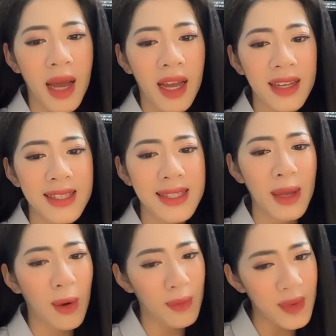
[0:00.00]
mai
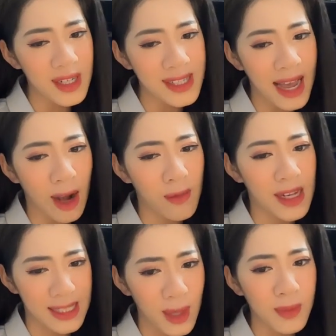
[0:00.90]
sẽ có mưa rào
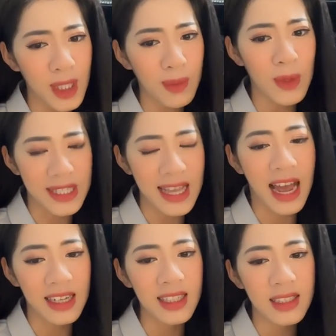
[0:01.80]
và rông trong buổi
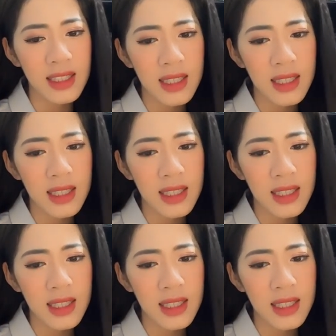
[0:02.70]
sáng ạ